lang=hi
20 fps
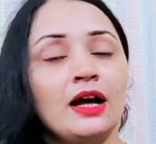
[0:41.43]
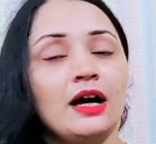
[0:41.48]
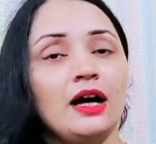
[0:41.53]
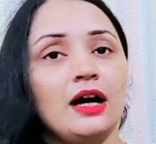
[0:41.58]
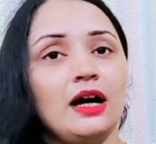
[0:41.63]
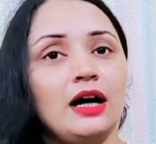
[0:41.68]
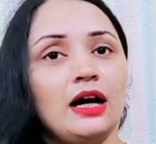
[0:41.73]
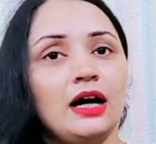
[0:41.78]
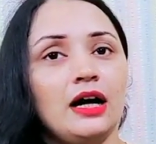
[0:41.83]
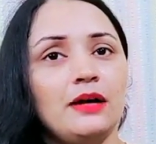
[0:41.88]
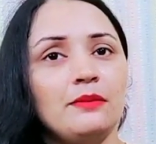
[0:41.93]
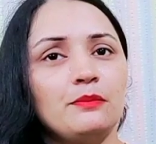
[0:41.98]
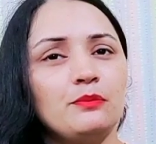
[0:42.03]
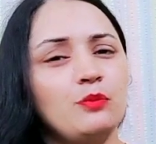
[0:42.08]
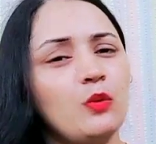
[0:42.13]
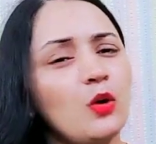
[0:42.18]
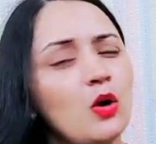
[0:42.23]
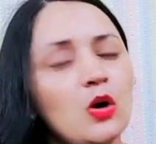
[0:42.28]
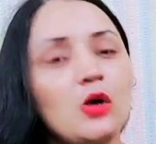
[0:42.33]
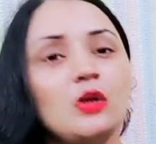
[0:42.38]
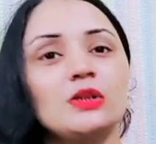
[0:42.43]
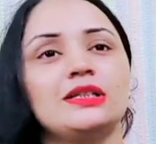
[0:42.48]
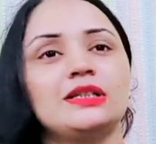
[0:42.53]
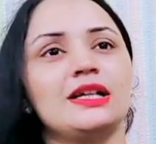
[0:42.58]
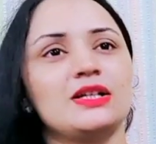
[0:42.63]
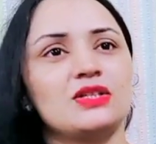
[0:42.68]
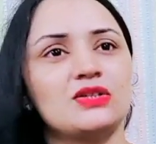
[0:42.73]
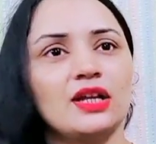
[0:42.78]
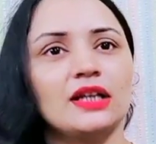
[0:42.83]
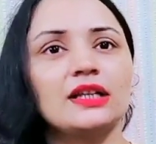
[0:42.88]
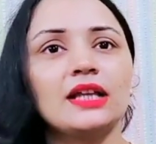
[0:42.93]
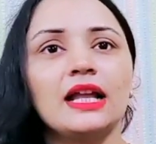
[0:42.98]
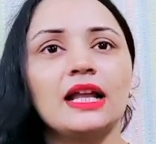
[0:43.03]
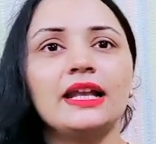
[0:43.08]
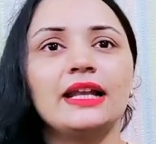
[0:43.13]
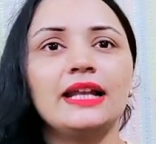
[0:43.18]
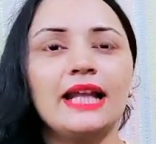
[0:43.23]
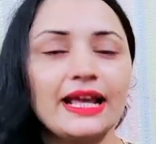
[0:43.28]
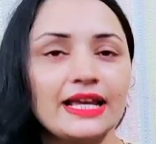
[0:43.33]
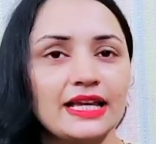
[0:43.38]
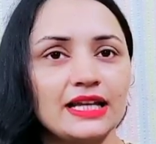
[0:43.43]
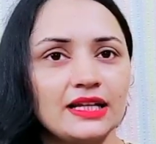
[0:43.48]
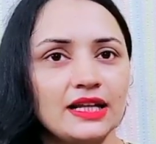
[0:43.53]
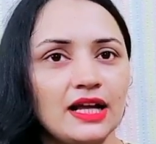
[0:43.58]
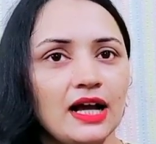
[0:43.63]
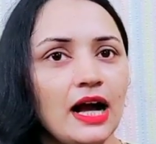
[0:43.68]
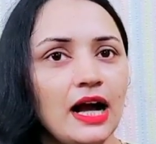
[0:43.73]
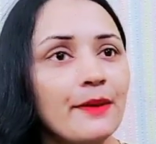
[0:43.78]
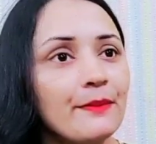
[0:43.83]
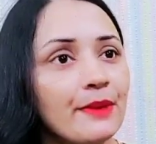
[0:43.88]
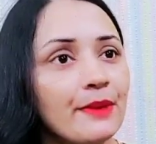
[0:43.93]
आ, बहुत ही अच्छे थे लेकिन अब